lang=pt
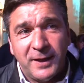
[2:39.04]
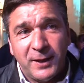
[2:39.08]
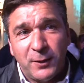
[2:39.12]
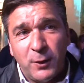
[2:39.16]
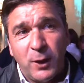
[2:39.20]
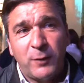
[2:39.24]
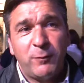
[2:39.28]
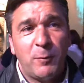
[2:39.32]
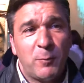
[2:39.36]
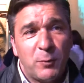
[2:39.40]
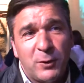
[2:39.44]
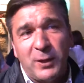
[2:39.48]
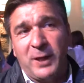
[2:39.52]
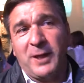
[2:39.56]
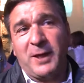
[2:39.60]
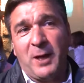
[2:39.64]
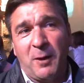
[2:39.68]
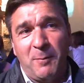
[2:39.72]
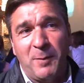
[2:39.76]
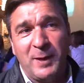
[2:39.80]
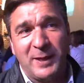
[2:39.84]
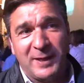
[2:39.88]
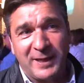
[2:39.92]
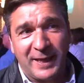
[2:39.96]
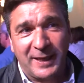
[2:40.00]
que nós vamos ter que
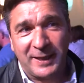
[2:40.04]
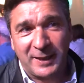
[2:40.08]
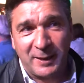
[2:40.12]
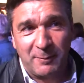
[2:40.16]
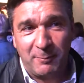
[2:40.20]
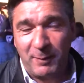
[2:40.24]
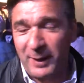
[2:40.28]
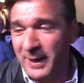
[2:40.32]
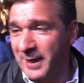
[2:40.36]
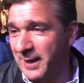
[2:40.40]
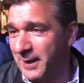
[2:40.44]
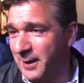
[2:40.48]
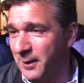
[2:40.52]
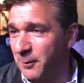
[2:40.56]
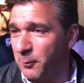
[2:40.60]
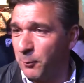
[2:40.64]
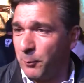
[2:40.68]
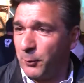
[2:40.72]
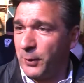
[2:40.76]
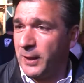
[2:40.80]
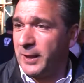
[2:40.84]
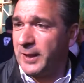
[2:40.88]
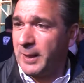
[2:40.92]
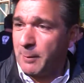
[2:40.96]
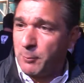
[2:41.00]
aumentar também e, no,
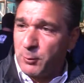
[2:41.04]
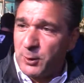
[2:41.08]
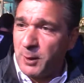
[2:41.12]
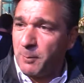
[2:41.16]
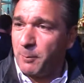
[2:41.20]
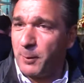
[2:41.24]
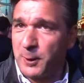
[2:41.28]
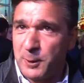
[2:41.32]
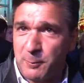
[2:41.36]
e, temos que ir para